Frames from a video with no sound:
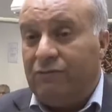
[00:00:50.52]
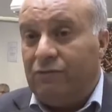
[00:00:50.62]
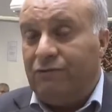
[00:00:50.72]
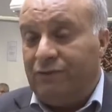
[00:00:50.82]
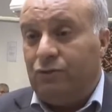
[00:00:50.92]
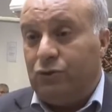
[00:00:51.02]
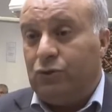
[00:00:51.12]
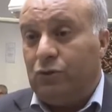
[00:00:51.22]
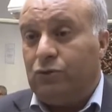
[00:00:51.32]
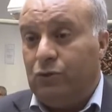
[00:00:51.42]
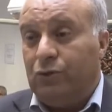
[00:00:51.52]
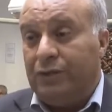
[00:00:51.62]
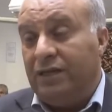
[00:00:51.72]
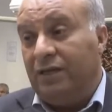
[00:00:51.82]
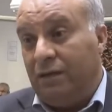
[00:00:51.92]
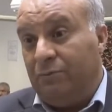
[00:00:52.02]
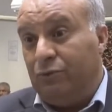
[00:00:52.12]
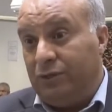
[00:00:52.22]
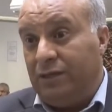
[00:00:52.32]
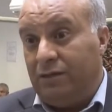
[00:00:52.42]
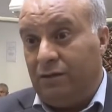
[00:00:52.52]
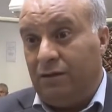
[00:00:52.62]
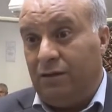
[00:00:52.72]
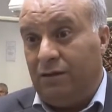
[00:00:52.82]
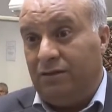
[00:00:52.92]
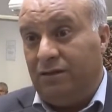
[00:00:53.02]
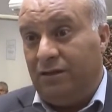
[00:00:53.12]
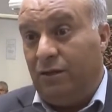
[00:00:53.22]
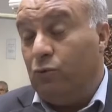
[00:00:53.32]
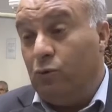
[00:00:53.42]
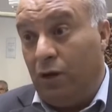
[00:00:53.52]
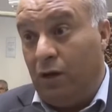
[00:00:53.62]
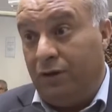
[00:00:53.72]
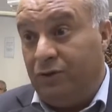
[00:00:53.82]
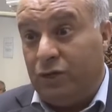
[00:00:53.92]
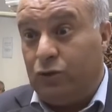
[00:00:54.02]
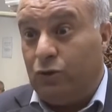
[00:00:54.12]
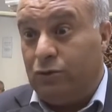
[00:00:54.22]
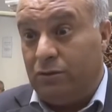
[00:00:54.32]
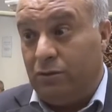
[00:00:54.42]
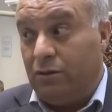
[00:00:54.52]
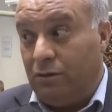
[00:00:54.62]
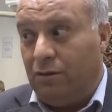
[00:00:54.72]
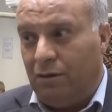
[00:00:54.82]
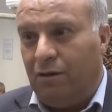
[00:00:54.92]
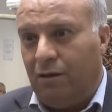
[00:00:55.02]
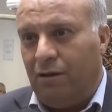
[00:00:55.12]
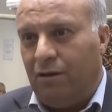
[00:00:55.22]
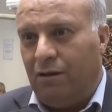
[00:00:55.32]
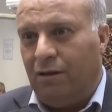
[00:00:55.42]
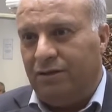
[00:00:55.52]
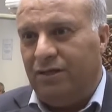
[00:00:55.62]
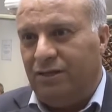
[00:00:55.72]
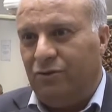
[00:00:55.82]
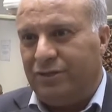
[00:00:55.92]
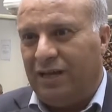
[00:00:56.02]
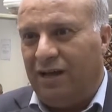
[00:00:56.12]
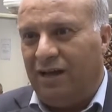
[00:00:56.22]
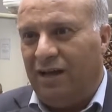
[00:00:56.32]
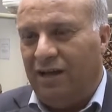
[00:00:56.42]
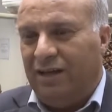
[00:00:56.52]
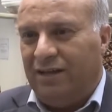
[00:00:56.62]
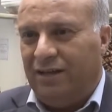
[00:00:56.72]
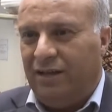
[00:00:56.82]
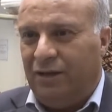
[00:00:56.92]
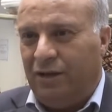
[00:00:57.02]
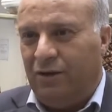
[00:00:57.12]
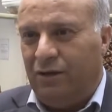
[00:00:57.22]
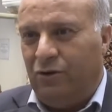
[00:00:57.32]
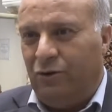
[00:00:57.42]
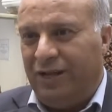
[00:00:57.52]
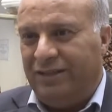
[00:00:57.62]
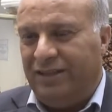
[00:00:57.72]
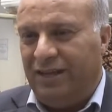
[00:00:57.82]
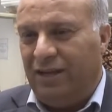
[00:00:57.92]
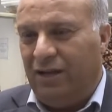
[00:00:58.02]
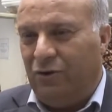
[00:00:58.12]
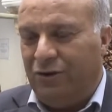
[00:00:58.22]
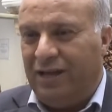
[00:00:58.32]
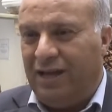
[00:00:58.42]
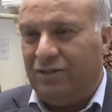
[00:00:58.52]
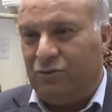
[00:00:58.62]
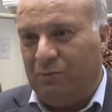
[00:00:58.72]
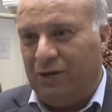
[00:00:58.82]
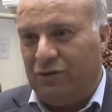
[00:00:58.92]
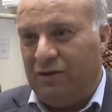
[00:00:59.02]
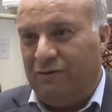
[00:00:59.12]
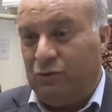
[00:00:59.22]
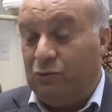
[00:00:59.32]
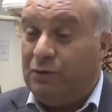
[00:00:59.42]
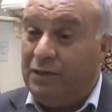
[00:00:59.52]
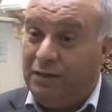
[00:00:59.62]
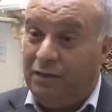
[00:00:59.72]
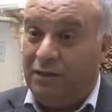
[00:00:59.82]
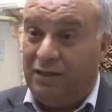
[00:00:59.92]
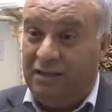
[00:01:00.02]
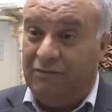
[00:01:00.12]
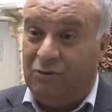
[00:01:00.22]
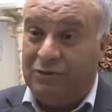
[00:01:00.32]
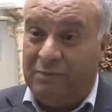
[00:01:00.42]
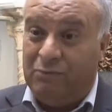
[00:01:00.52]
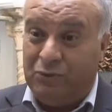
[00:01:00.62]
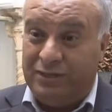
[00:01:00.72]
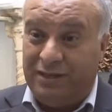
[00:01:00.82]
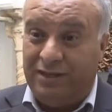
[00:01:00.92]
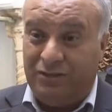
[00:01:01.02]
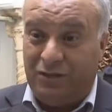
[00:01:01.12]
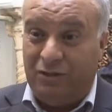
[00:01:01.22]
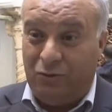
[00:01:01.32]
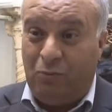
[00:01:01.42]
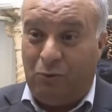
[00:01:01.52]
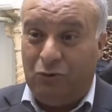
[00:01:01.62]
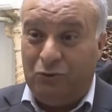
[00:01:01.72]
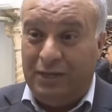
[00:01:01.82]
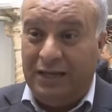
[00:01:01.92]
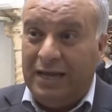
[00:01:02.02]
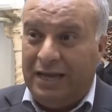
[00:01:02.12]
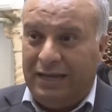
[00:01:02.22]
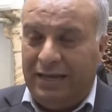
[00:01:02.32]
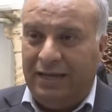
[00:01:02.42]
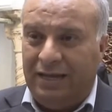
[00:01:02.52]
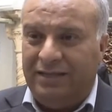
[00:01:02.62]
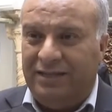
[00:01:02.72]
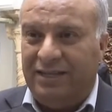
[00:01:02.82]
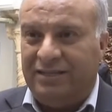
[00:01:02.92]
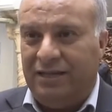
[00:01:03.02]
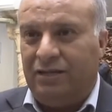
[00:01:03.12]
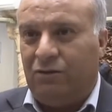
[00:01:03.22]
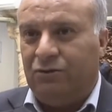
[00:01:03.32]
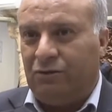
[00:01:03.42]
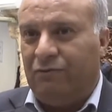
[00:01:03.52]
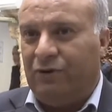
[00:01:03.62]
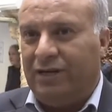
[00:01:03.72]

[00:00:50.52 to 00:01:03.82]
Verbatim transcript: Nous avons fait de sorte qu'il y ait une boutique euh, ou une agence dédiée au Sahara. L'ONT, l'ONAT sont présents avec nous qui, qui défendent un peu leurs produits et l'idée c'est quand on